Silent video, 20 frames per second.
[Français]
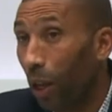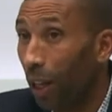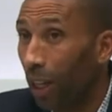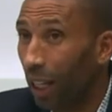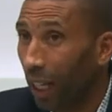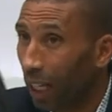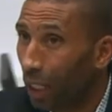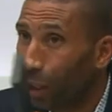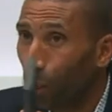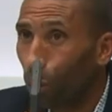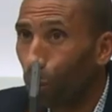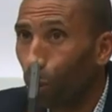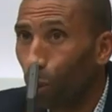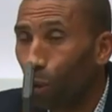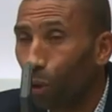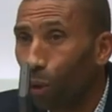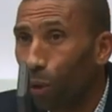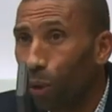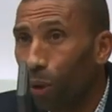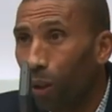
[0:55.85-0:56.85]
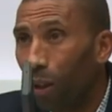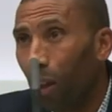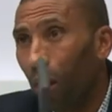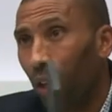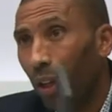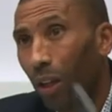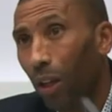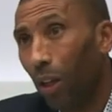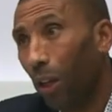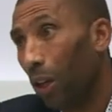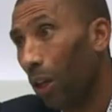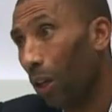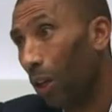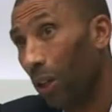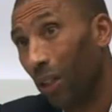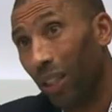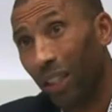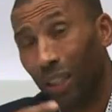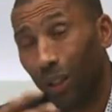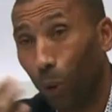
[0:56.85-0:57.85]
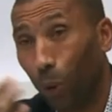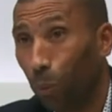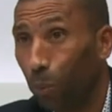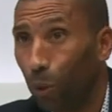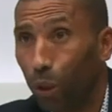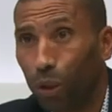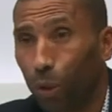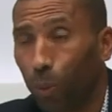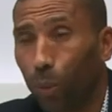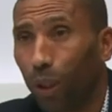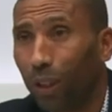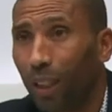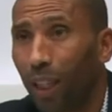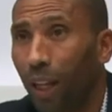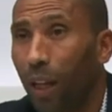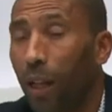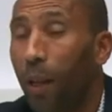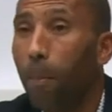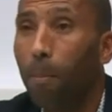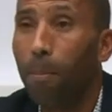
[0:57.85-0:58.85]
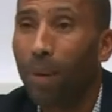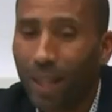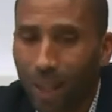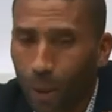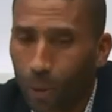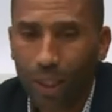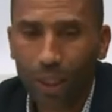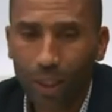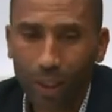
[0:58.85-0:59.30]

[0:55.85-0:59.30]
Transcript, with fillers: Les réseaux sociaux, euh, les groupes de supporters. Mais oui,